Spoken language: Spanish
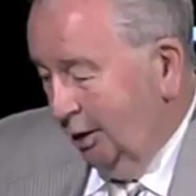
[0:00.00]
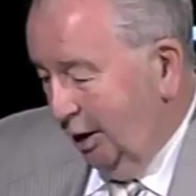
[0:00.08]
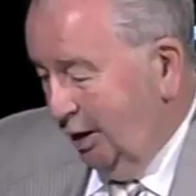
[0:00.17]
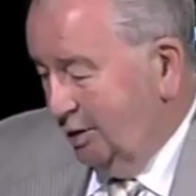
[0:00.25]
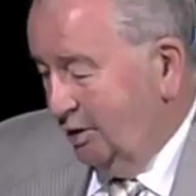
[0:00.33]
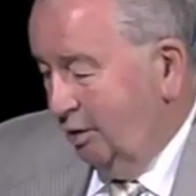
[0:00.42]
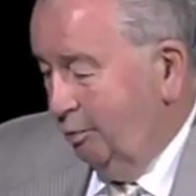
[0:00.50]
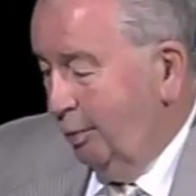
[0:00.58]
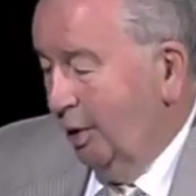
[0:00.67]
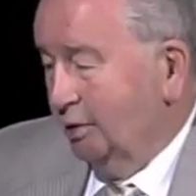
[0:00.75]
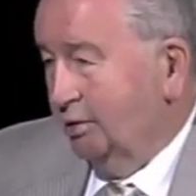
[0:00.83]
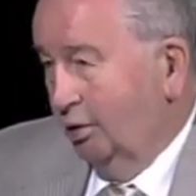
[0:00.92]
Ese
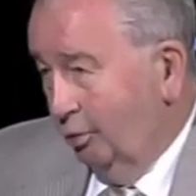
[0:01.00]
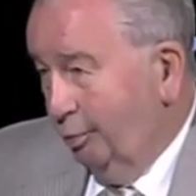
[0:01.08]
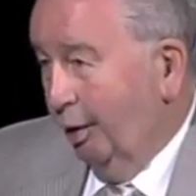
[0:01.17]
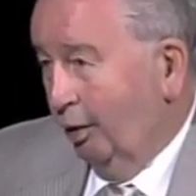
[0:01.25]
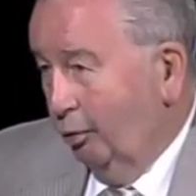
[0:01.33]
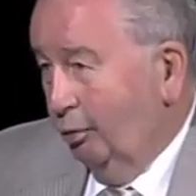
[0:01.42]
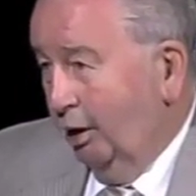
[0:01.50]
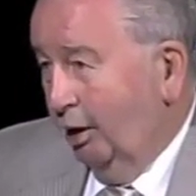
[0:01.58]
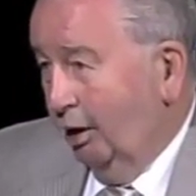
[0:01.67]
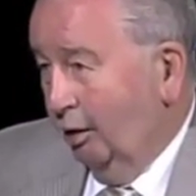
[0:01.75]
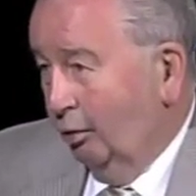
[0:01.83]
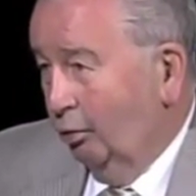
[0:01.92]
impasse lo
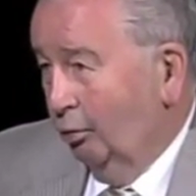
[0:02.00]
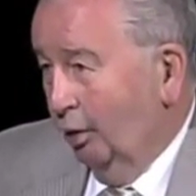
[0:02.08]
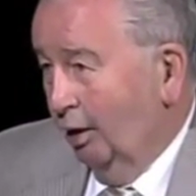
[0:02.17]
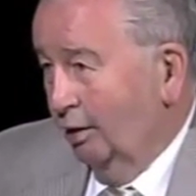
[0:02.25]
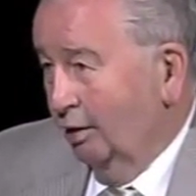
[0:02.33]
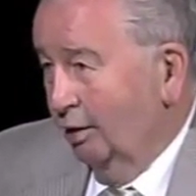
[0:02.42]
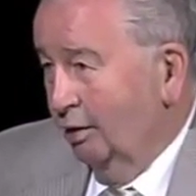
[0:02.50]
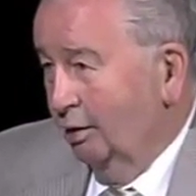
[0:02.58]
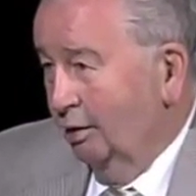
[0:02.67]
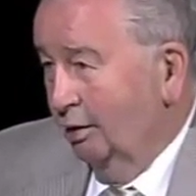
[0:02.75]
perjudica al club grande.